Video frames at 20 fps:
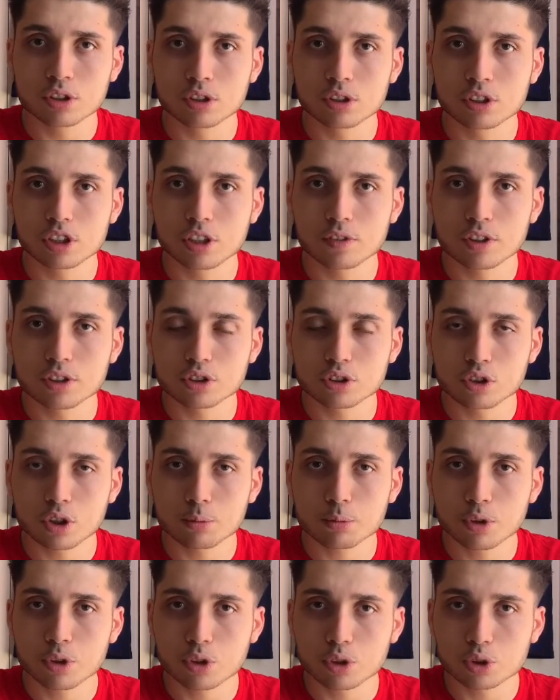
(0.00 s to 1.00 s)
qui va
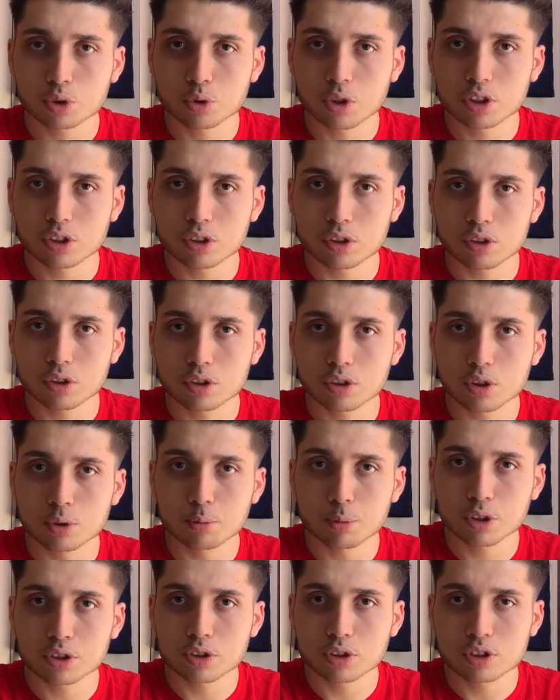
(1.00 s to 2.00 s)
sûrement rejoindre euh, le
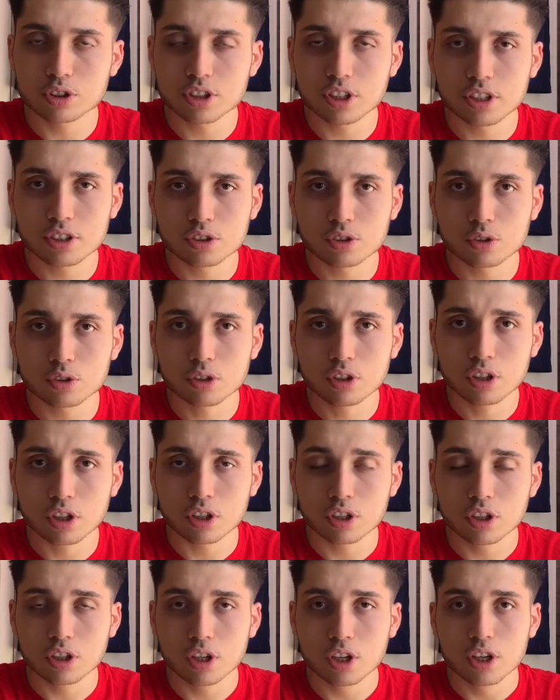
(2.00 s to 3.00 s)
poste de sélectionneur.
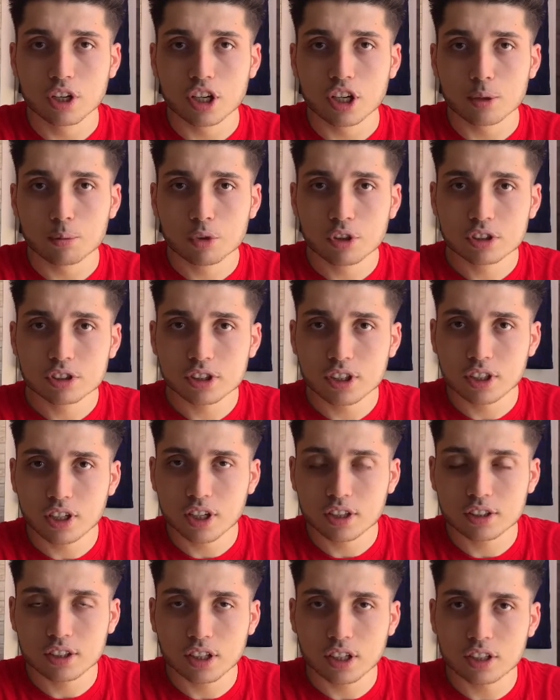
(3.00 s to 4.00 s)
Et moi, ce qui est
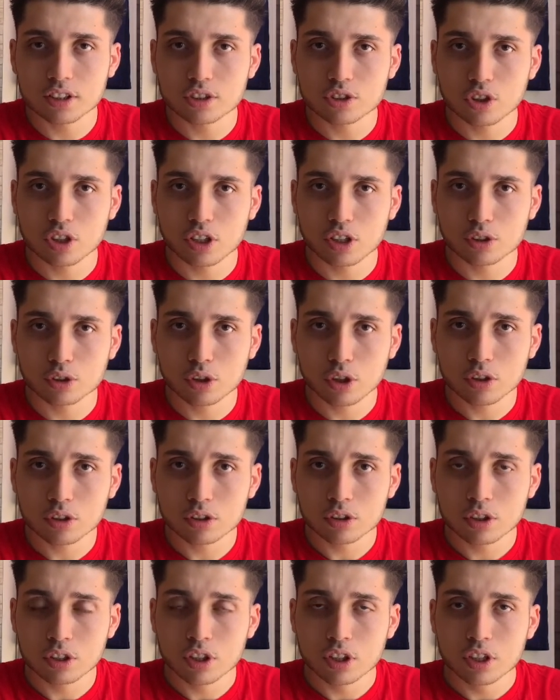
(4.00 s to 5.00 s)
intéressant là-dedans,
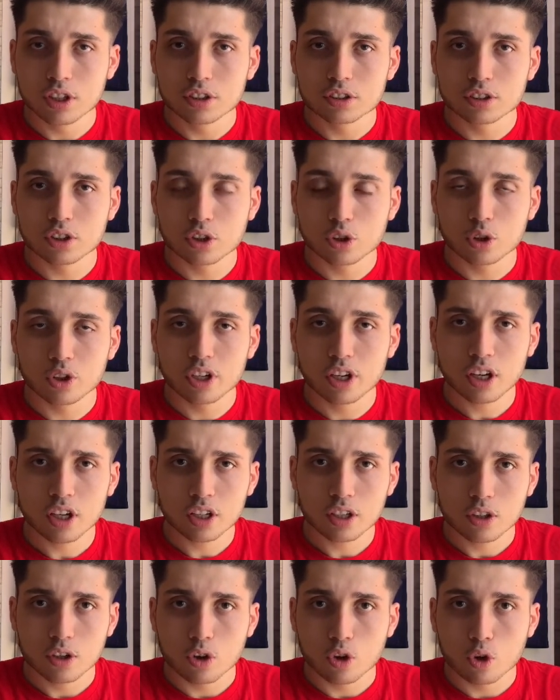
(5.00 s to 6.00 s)
c'est que là,
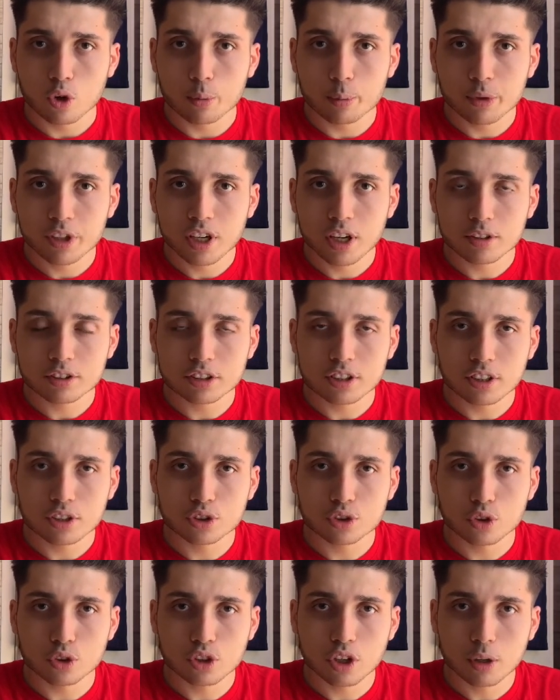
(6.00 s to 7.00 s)
on met un
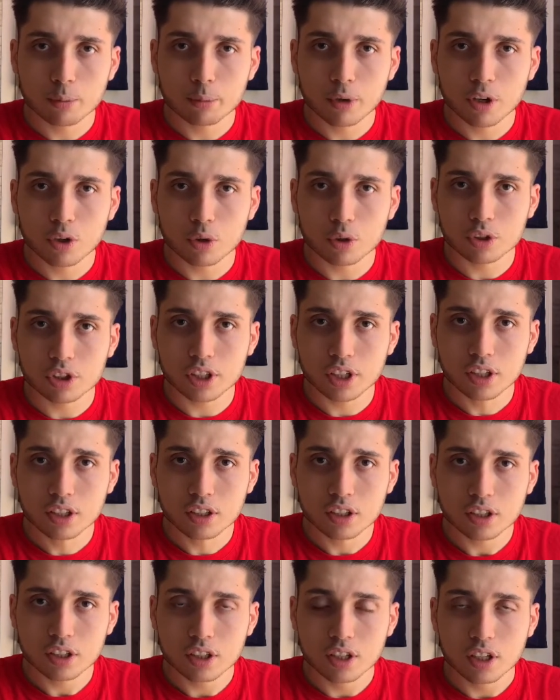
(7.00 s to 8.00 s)
sélectionneur marocain,
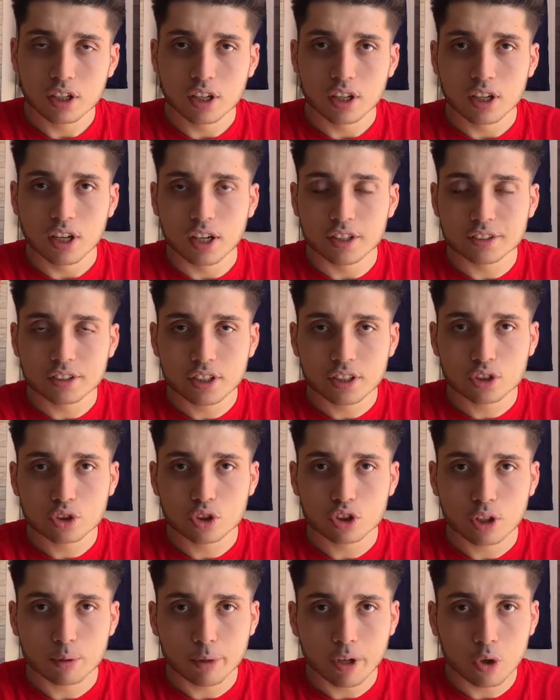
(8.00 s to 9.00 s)
un
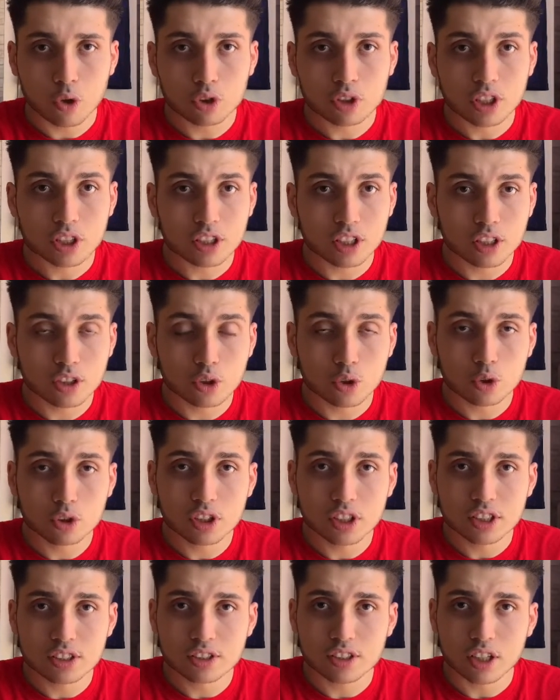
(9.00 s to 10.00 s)
sélectionneur marocain qui
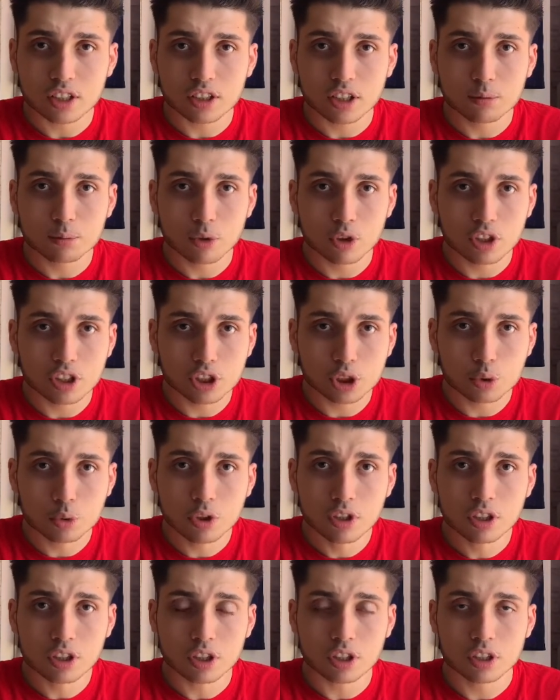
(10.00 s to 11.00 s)
connaît certainement les
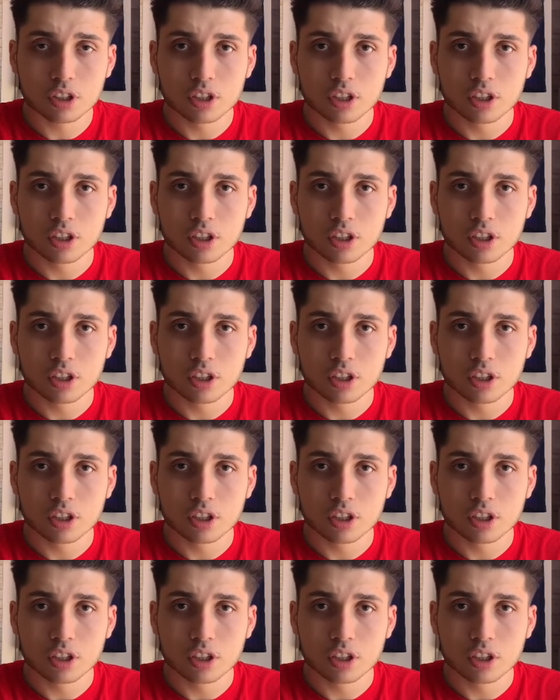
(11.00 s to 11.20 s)
joueurs